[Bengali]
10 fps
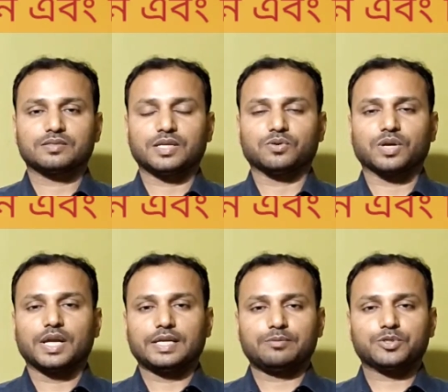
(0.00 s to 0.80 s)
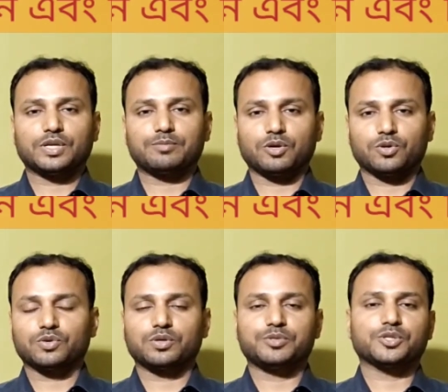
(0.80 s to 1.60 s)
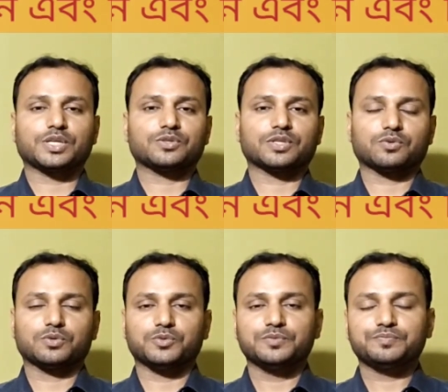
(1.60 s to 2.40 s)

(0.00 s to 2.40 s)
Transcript: যাই হোক এ বিষয়ে আমরা অন্য কোনো ভিডিওতে আলোচনা করব